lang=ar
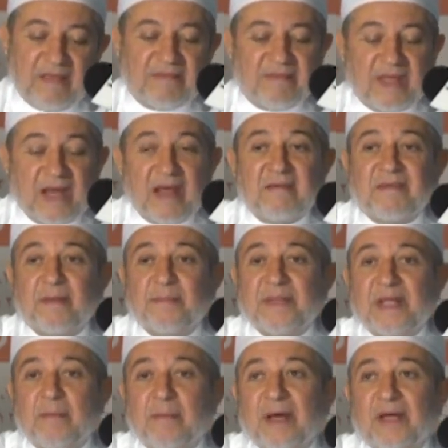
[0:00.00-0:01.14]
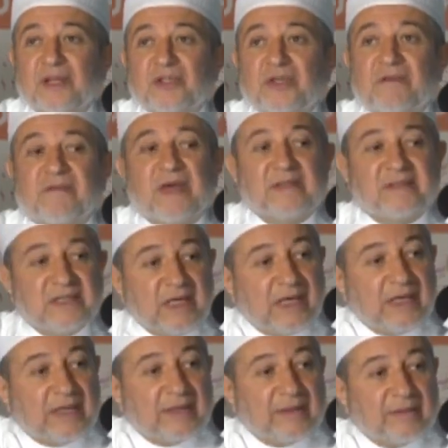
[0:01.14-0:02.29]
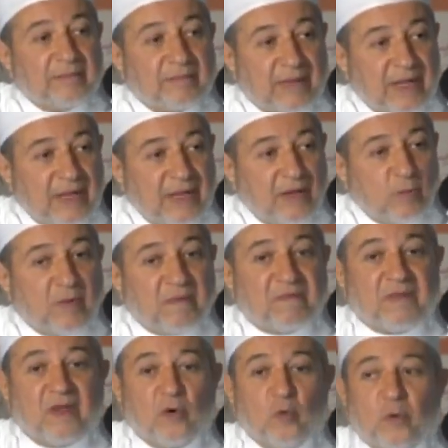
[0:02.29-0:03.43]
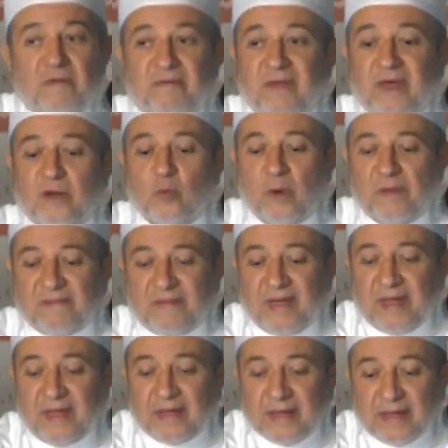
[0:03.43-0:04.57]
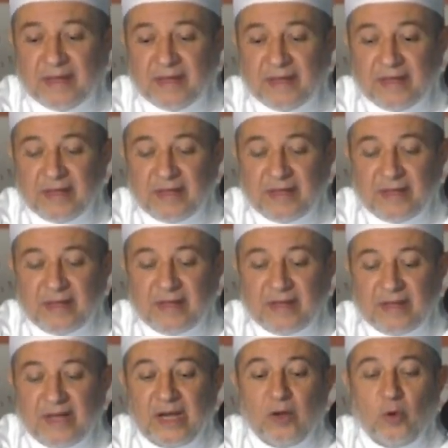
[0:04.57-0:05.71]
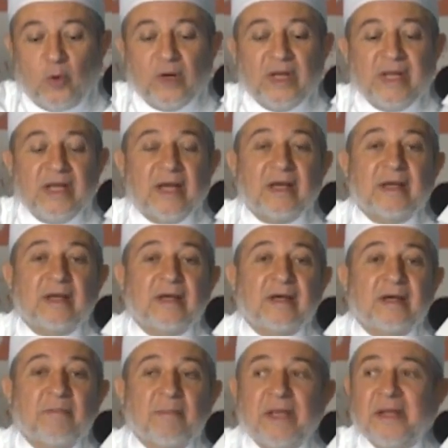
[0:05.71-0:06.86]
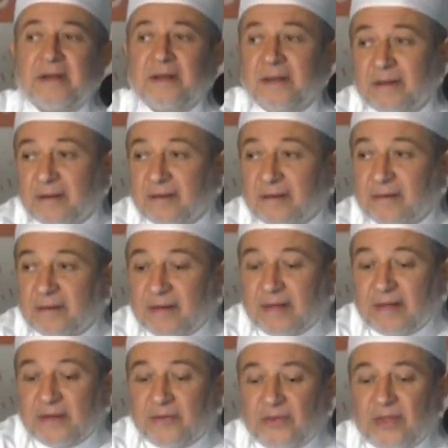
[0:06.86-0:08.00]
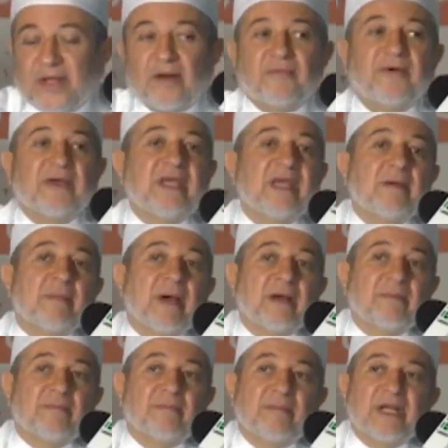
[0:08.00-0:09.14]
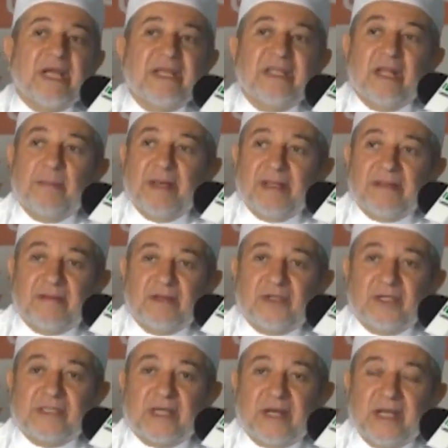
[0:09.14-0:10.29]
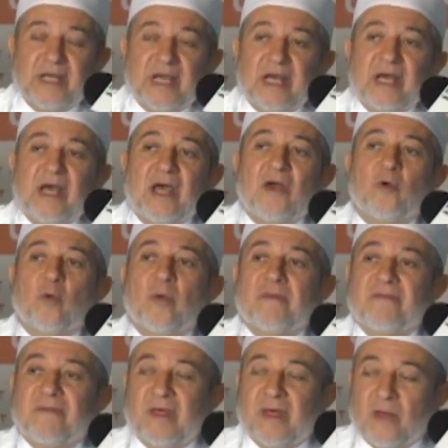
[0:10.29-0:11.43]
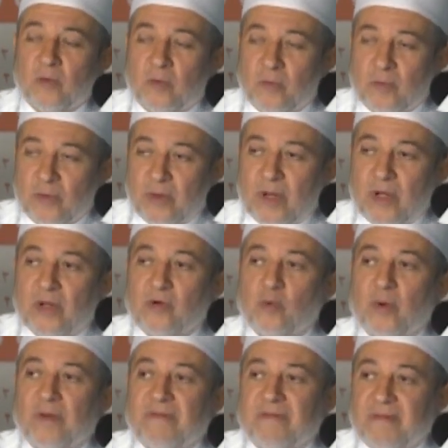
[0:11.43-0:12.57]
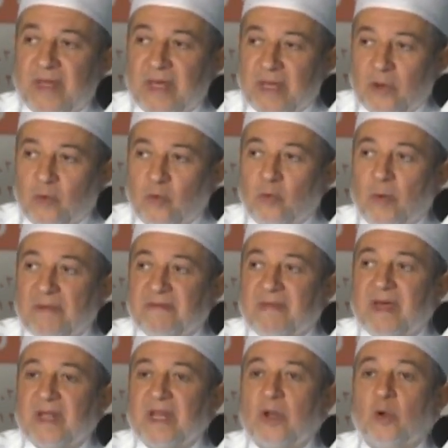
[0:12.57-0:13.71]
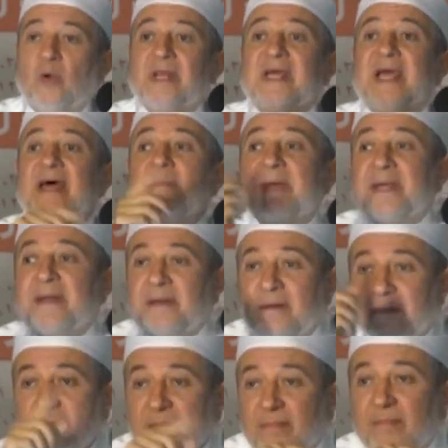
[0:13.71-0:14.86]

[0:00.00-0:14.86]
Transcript: الثلاثة من المخرج ذاته ما هيك والظاء والذال وفى للعليا من طرفيهما عيد البيت الجزرية والظاء والذال وفى للعليا من